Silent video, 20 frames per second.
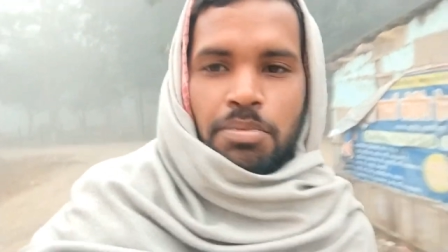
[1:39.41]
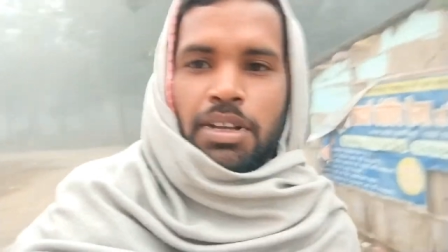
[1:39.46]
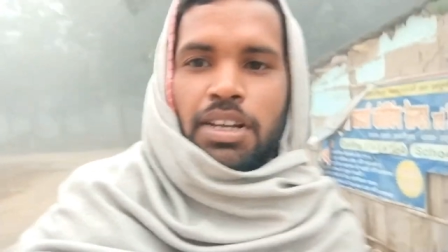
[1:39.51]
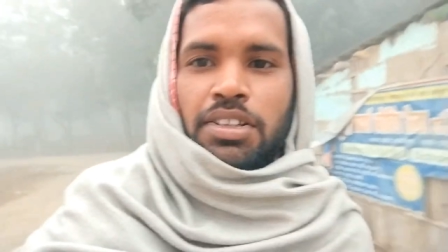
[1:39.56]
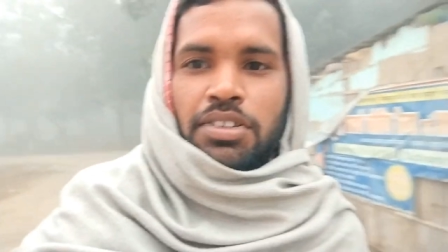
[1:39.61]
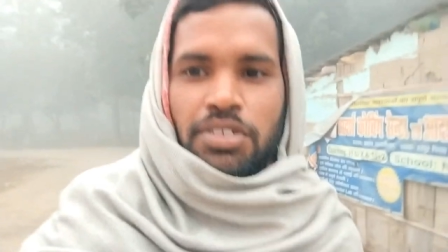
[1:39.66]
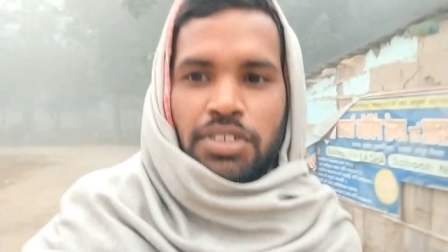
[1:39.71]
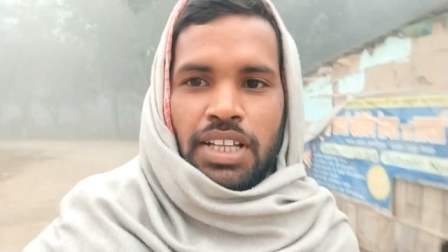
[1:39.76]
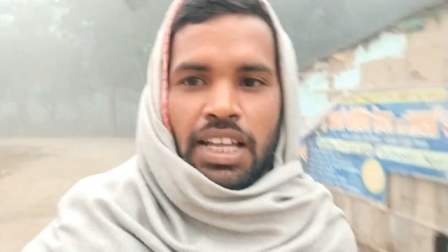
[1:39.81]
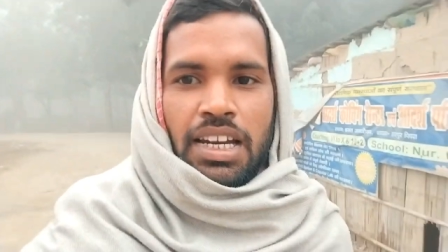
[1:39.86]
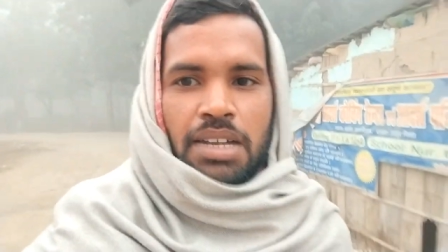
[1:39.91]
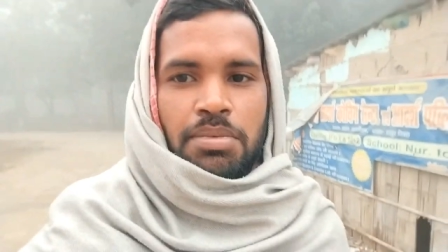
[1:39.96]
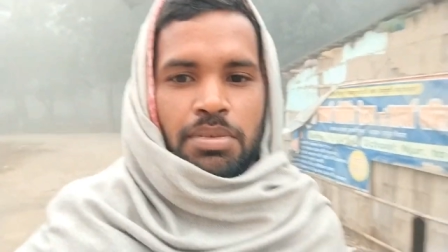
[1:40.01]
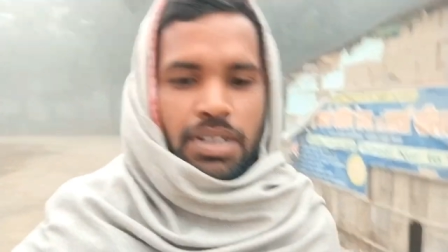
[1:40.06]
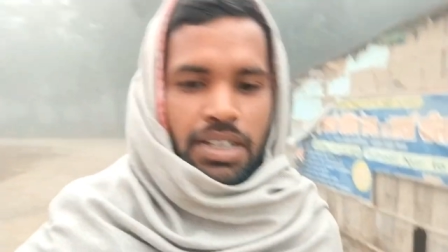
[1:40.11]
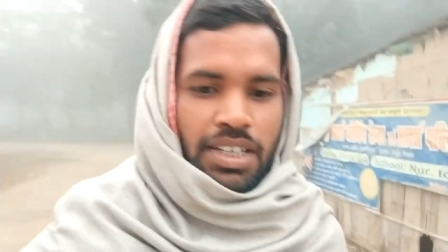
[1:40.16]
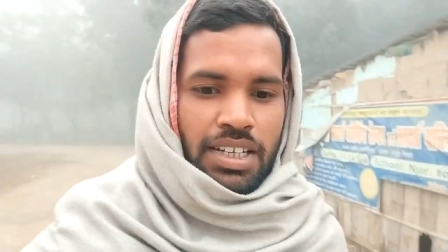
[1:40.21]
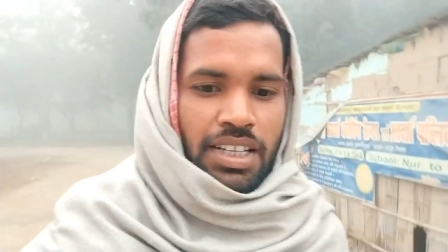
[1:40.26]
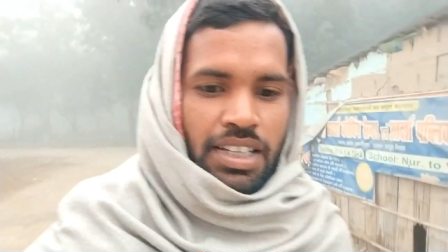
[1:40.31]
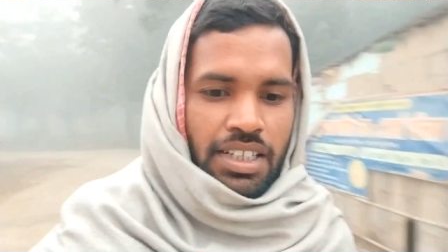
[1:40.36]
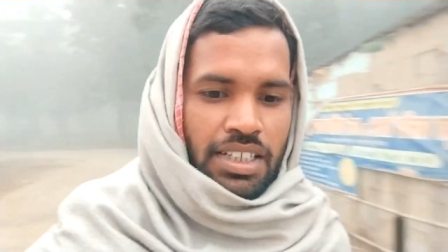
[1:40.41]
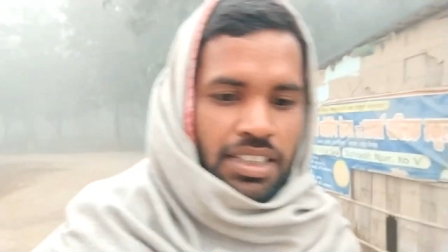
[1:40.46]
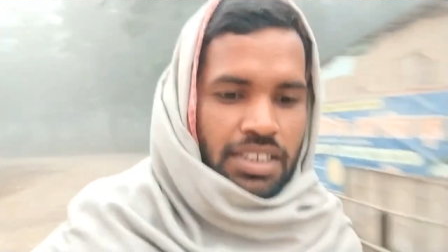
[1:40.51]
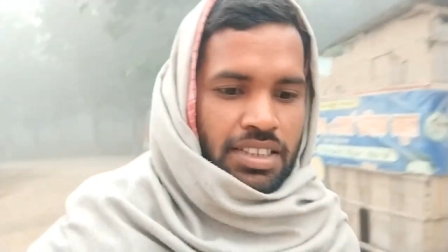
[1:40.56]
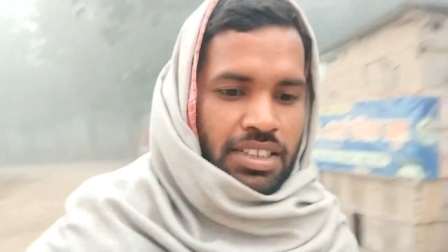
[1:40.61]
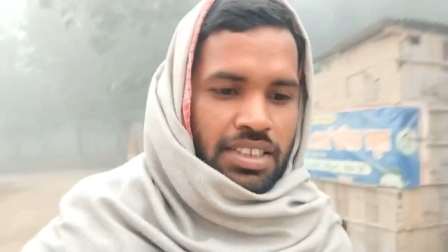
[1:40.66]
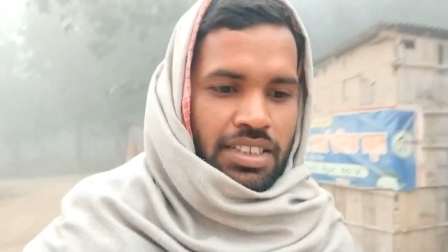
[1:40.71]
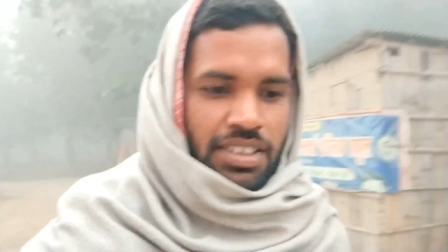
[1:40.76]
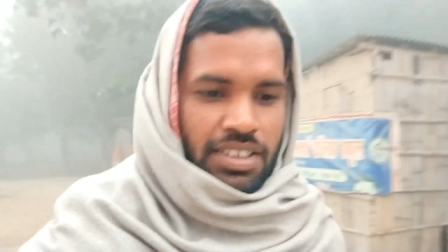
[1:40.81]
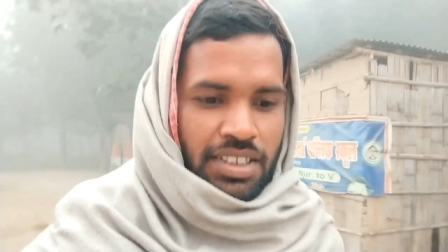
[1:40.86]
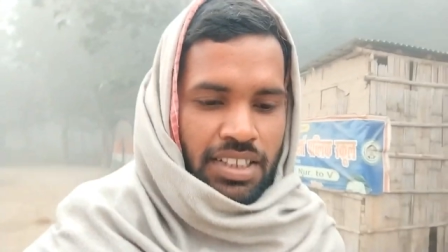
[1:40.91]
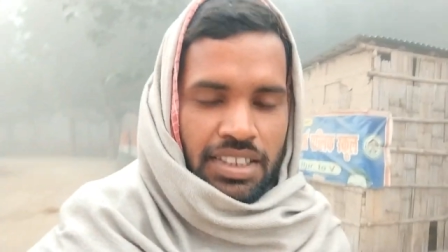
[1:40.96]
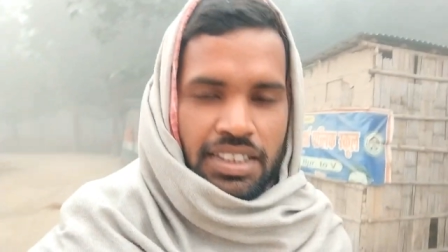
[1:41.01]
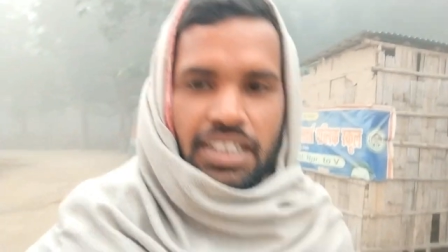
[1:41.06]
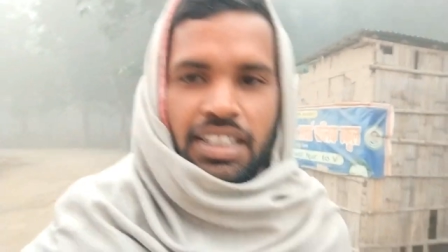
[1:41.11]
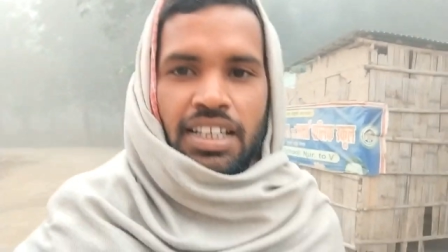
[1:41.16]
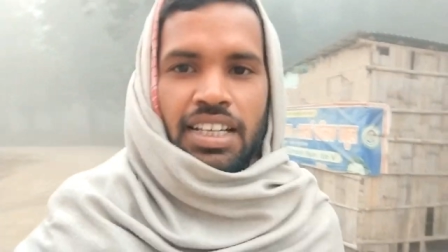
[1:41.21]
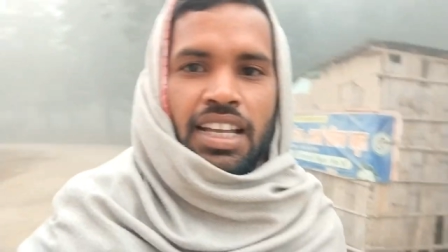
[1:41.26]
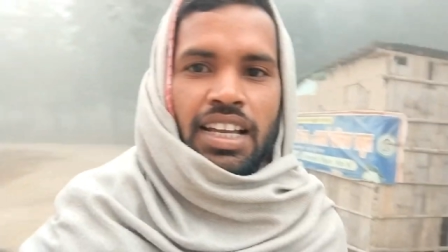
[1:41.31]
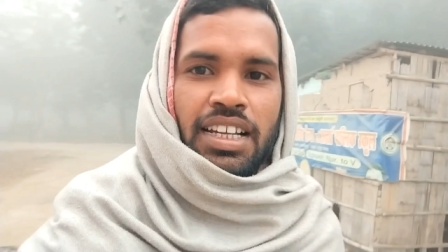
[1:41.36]
पहले तो दाढ़ी बनाना है
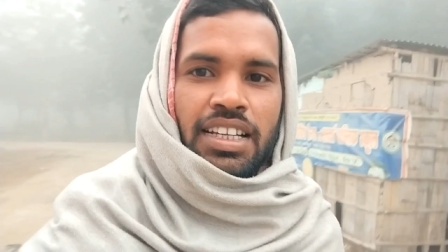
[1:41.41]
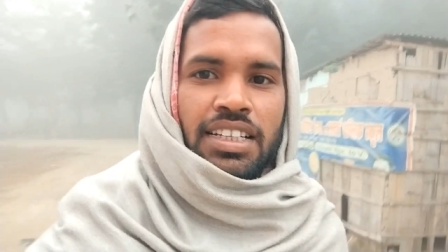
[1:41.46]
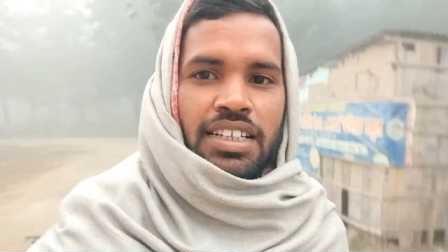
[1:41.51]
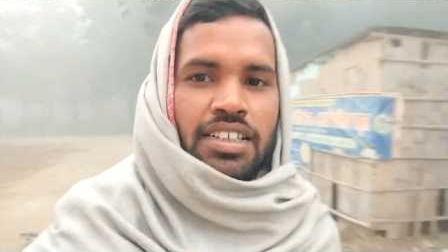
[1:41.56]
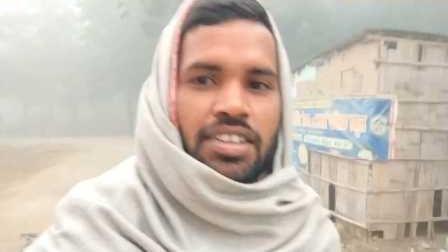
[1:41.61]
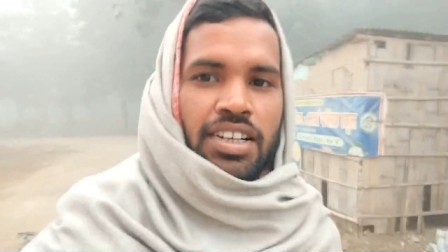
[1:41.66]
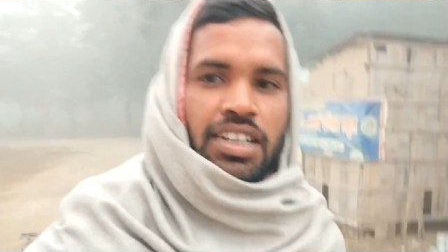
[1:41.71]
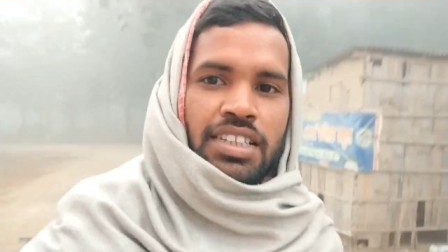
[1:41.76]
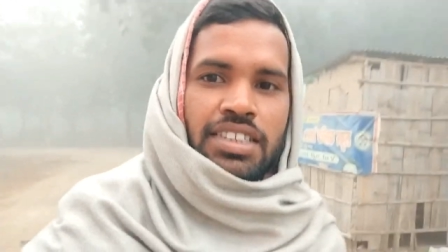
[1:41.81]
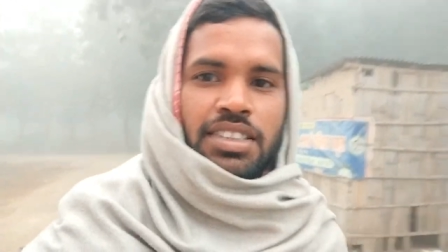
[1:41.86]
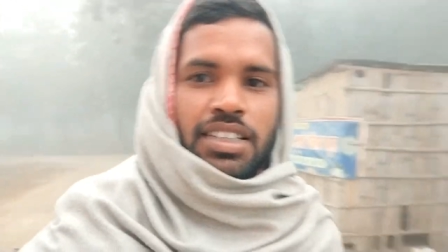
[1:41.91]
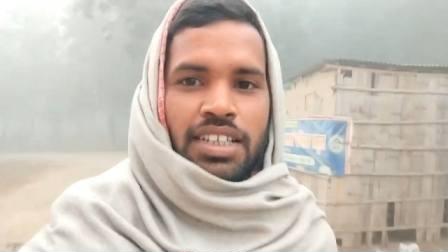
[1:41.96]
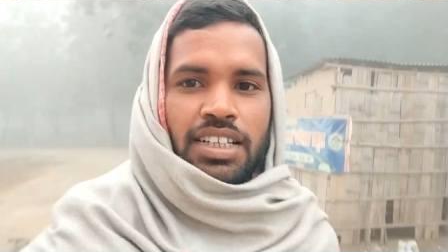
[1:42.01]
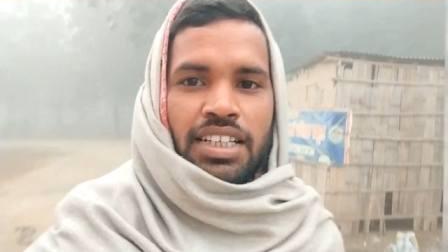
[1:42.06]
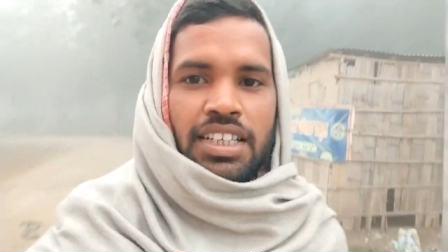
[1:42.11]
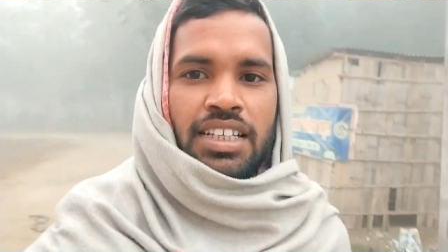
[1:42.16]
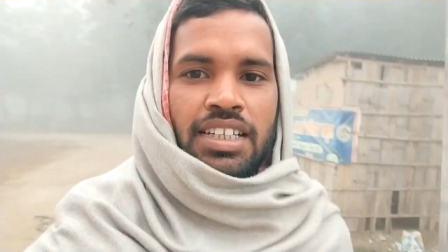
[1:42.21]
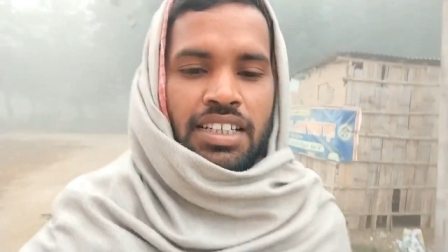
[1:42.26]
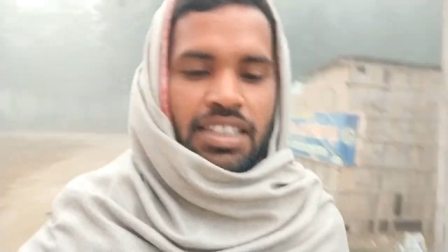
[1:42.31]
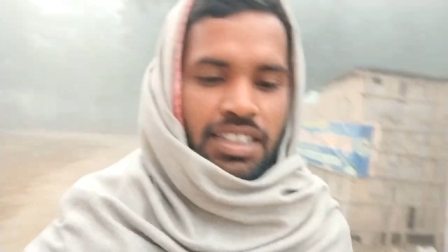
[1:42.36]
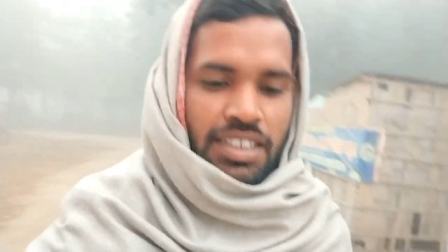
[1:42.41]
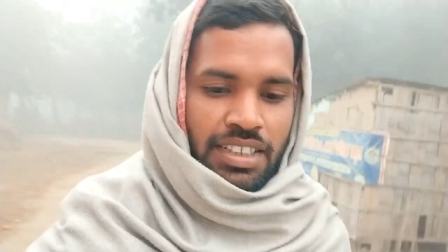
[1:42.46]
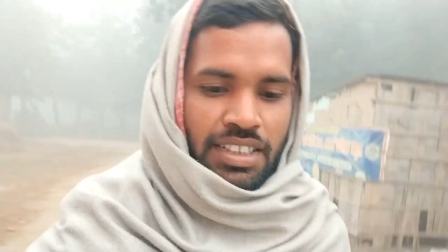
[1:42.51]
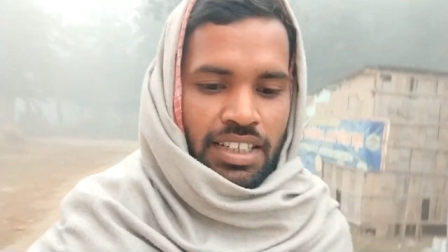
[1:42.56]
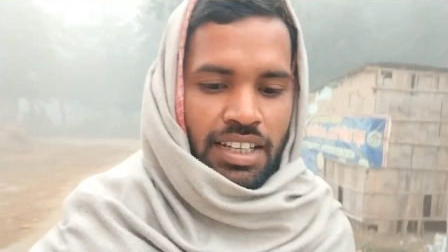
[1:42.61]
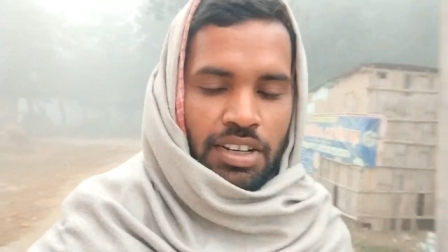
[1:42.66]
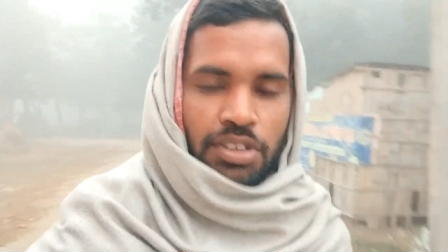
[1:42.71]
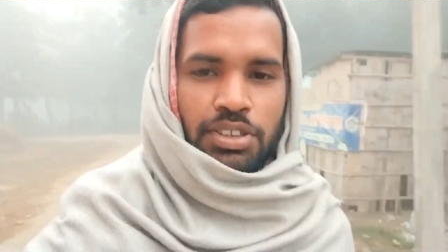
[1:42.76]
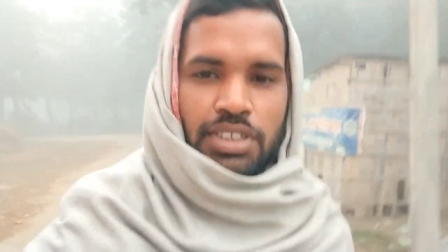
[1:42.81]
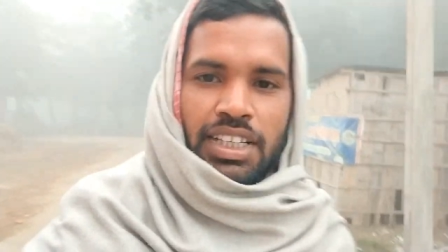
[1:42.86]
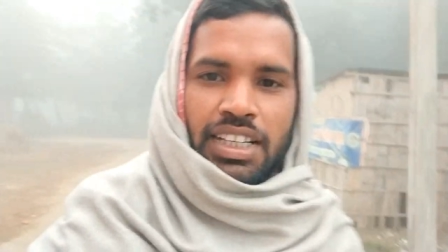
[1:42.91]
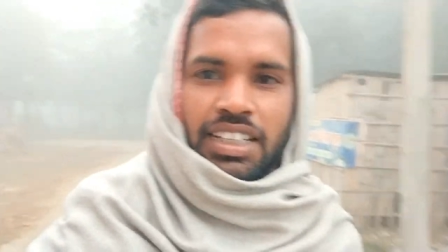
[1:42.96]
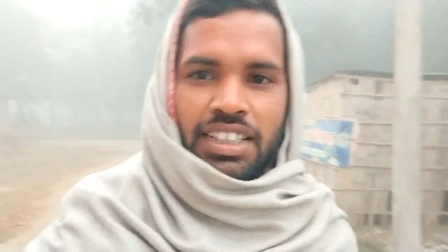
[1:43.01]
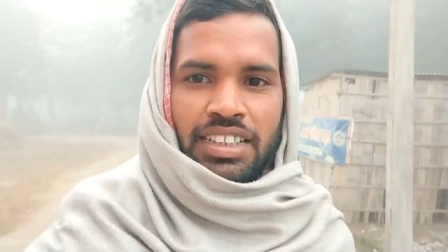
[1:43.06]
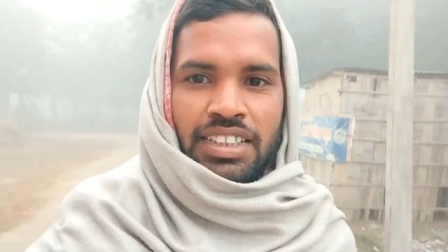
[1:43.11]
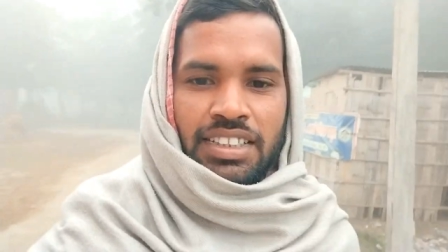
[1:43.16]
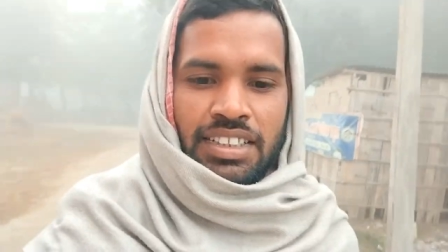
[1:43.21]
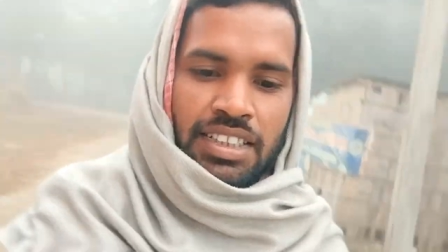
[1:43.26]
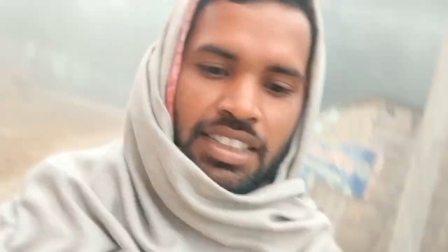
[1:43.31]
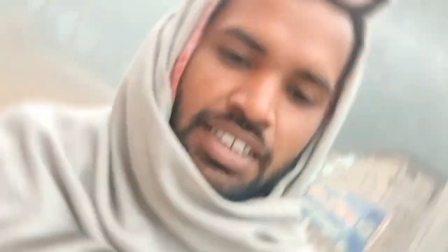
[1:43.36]
देखते हैं आगे घर चल के क्या होता
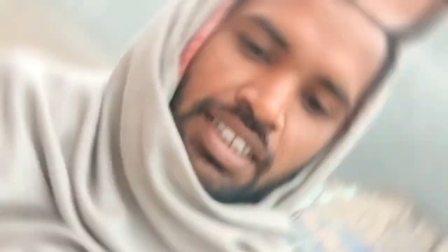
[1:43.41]
है